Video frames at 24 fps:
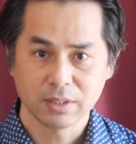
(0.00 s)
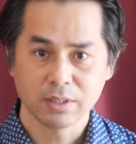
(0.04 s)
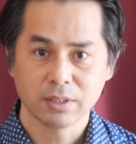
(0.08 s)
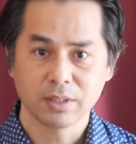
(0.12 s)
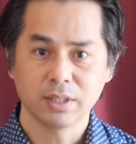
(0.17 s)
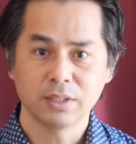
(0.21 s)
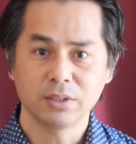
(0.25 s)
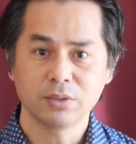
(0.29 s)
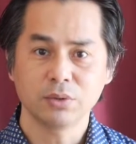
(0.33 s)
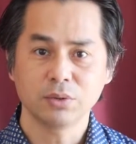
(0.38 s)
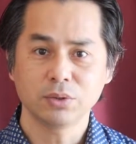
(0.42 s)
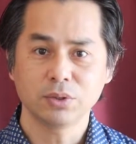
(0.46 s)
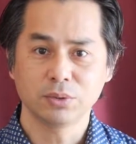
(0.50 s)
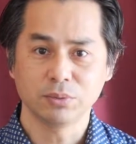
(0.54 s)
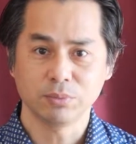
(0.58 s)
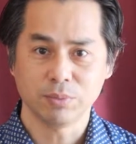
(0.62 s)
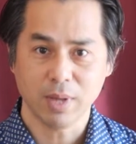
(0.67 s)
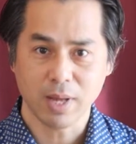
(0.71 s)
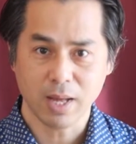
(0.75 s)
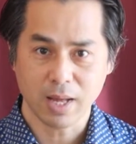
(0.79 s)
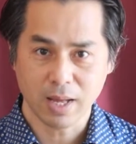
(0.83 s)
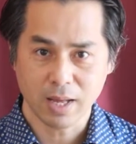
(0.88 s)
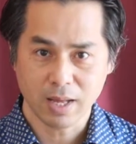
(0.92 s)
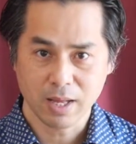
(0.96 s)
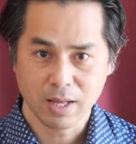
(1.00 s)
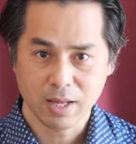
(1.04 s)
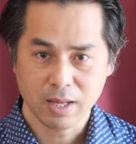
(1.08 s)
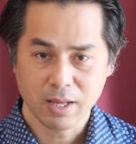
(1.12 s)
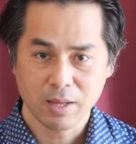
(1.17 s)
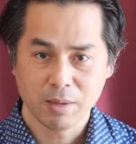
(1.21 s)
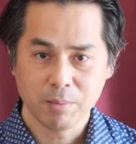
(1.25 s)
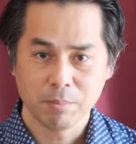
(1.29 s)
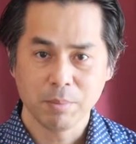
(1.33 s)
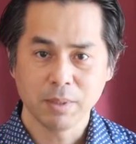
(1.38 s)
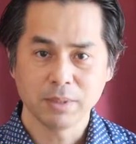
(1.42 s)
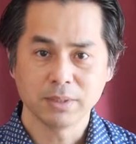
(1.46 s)
で1つは
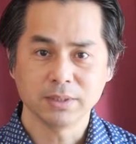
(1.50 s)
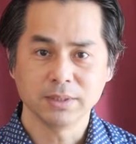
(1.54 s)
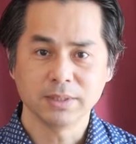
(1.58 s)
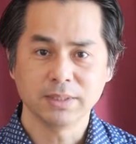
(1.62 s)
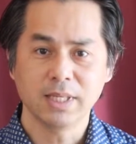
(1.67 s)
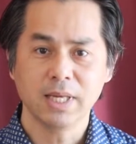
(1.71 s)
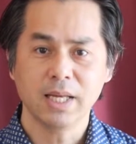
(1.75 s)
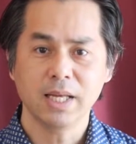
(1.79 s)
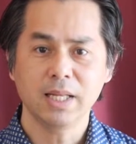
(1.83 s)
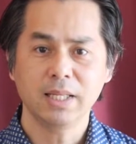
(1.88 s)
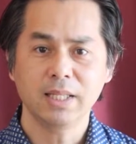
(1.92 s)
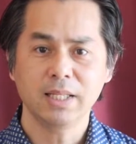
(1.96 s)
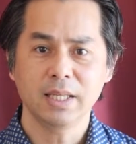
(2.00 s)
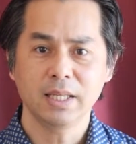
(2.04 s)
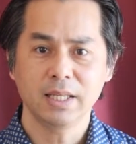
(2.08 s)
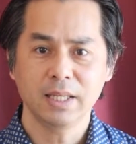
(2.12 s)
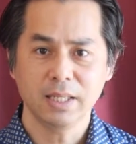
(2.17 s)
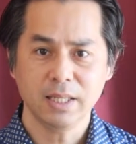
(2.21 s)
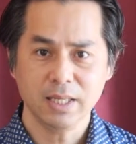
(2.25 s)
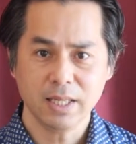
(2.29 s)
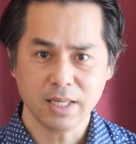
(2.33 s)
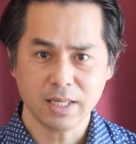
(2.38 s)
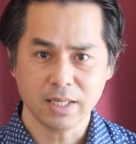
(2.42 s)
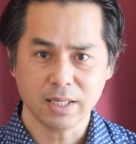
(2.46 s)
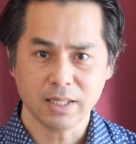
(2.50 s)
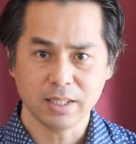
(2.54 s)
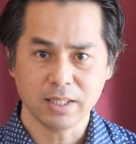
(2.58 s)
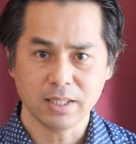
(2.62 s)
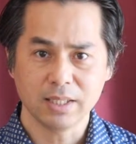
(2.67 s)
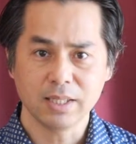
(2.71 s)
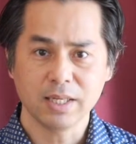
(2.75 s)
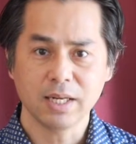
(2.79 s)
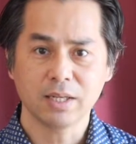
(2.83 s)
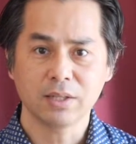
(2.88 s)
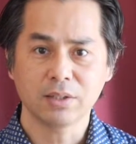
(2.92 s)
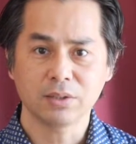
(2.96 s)
まず生理的に
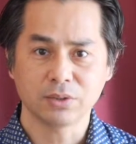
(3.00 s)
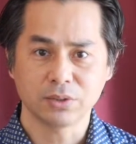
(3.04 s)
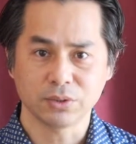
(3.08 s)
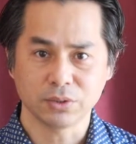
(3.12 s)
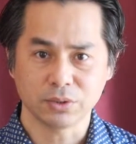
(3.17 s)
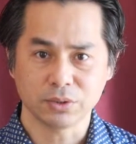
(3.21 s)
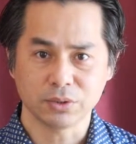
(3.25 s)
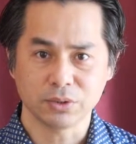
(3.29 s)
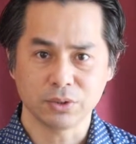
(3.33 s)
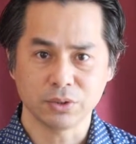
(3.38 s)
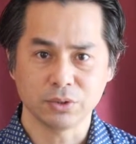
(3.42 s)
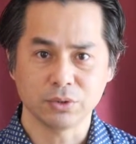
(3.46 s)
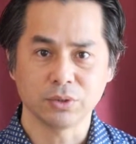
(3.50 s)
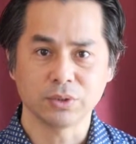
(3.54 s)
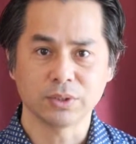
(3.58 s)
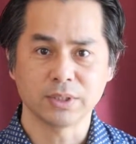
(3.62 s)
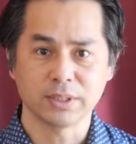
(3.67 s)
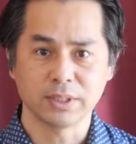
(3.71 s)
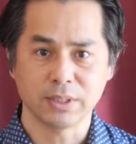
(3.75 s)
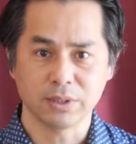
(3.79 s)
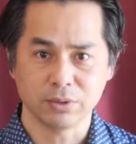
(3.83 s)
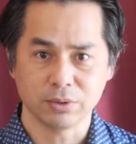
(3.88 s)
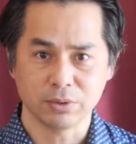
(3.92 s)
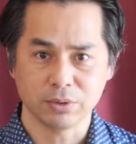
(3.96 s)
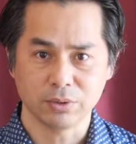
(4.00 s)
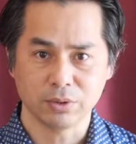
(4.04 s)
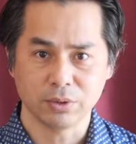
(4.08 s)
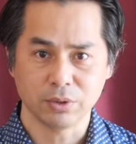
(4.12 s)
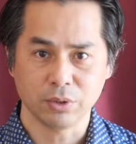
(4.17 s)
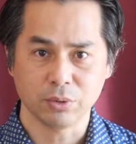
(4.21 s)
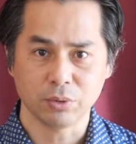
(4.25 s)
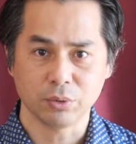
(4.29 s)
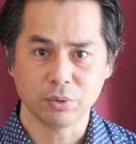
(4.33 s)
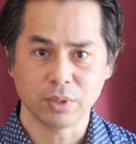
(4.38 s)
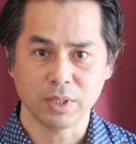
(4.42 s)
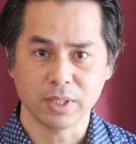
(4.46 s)
リラックスっていうのをさせるってい
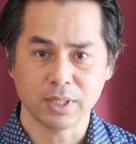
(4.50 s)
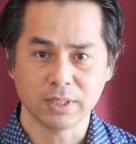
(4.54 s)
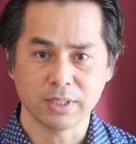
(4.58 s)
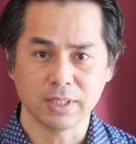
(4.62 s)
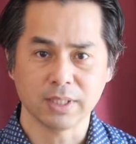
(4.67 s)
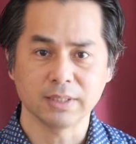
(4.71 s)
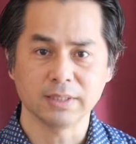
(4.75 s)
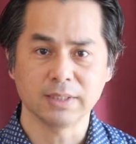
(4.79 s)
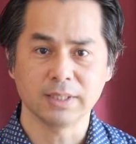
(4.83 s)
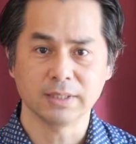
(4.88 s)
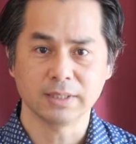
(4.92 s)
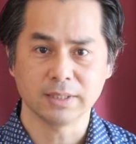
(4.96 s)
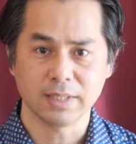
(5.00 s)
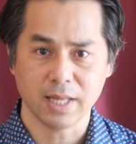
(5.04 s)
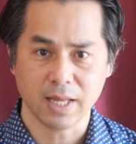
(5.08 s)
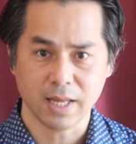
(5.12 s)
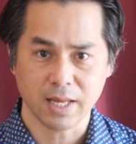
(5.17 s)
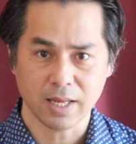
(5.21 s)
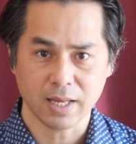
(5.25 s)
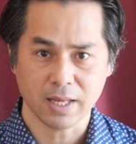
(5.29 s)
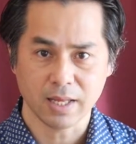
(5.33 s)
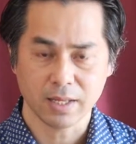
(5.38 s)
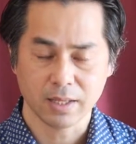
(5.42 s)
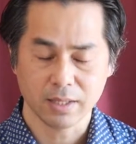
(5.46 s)
うことが大事ですね